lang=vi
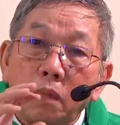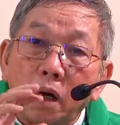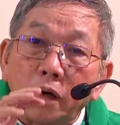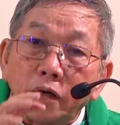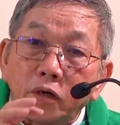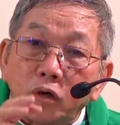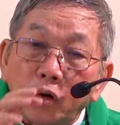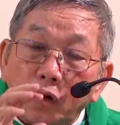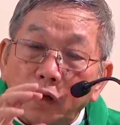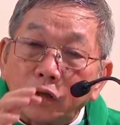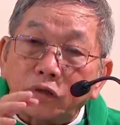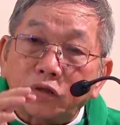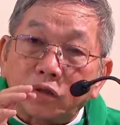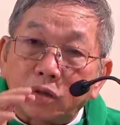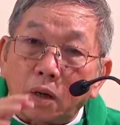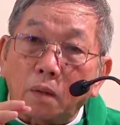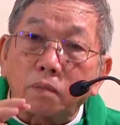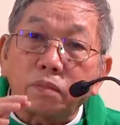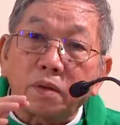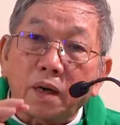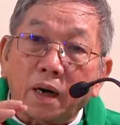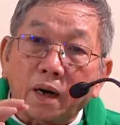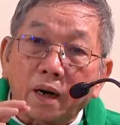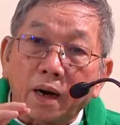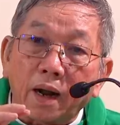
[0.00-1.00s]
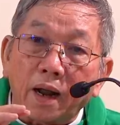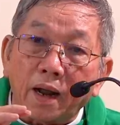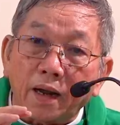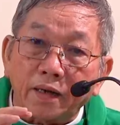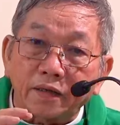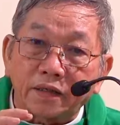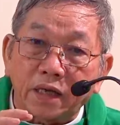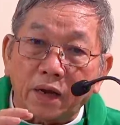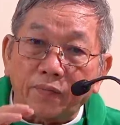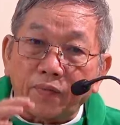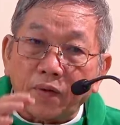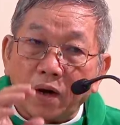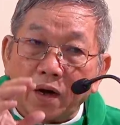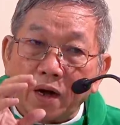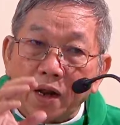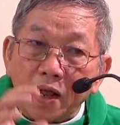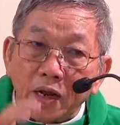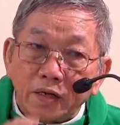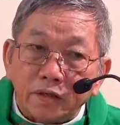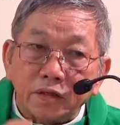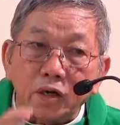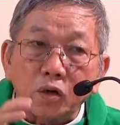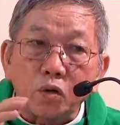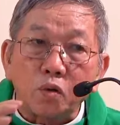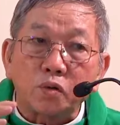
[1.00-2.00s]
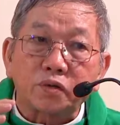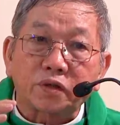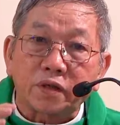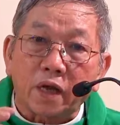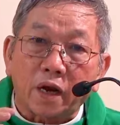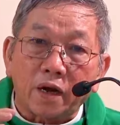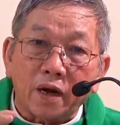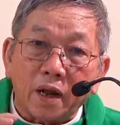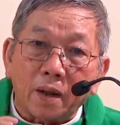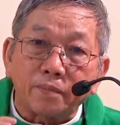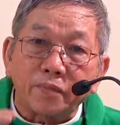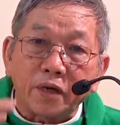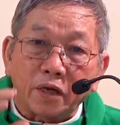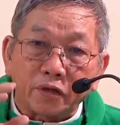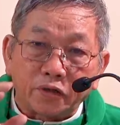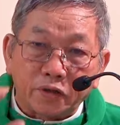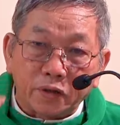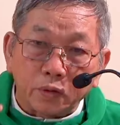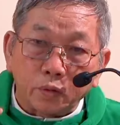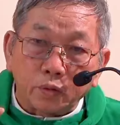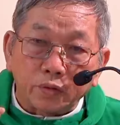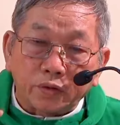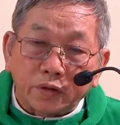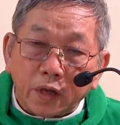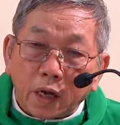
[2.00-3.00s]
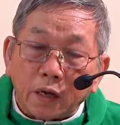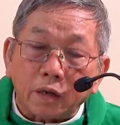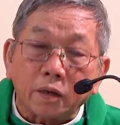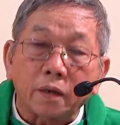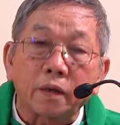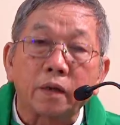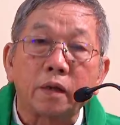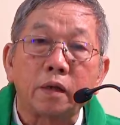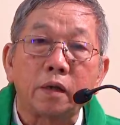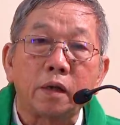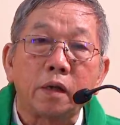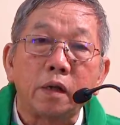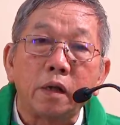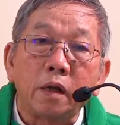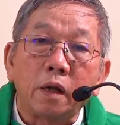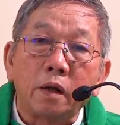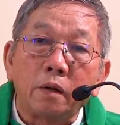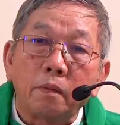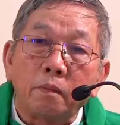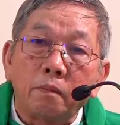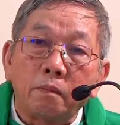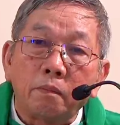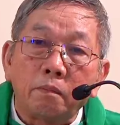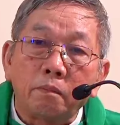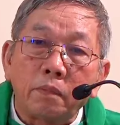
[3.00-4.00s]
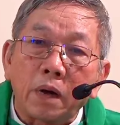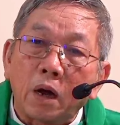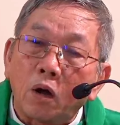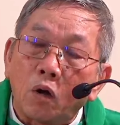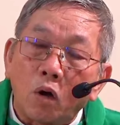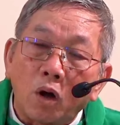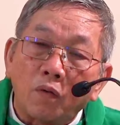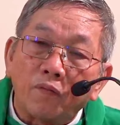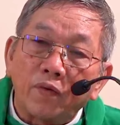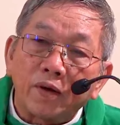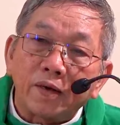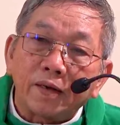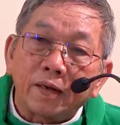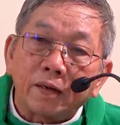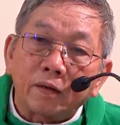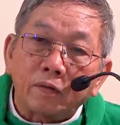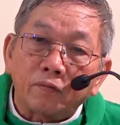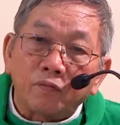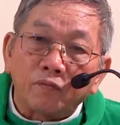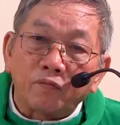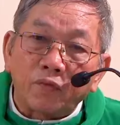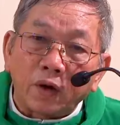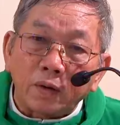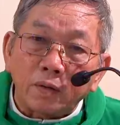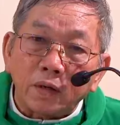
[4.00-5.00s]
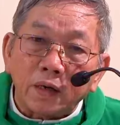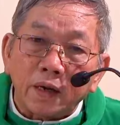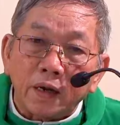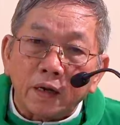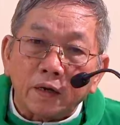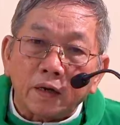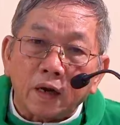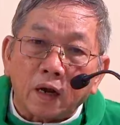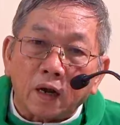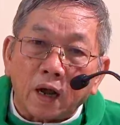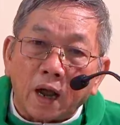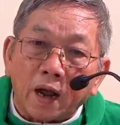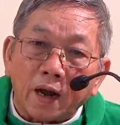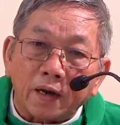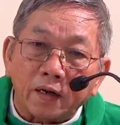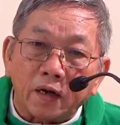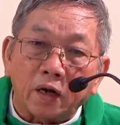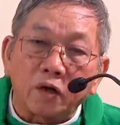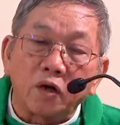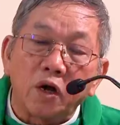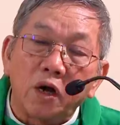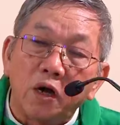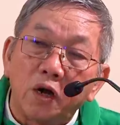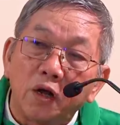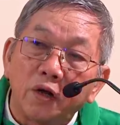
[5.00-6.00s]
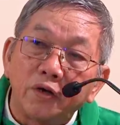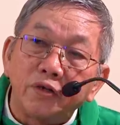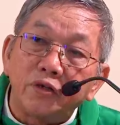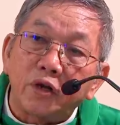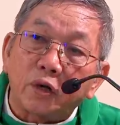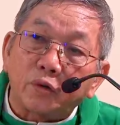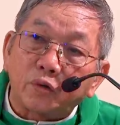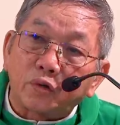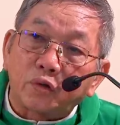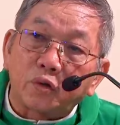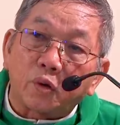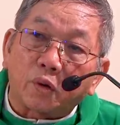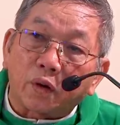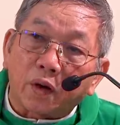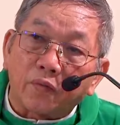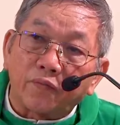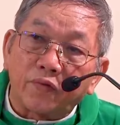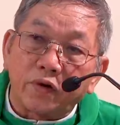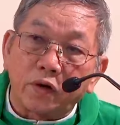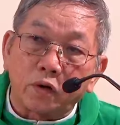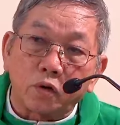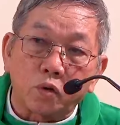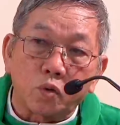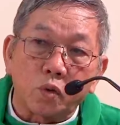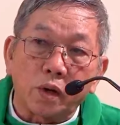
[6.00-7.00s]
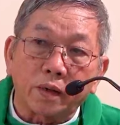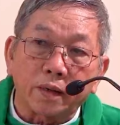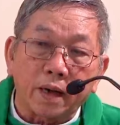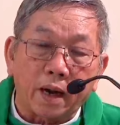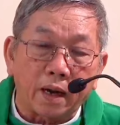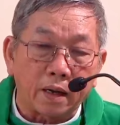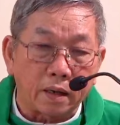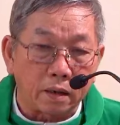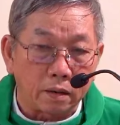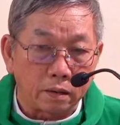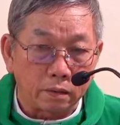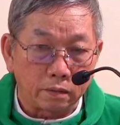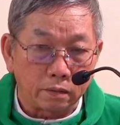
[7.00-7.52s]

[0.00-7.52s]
nói xong là Ngài sẽ phải lên Jerusalem để chịu chết, mà họ vẫn nghĩ rằng ai là người lớn nhất trong cái vương quốc này.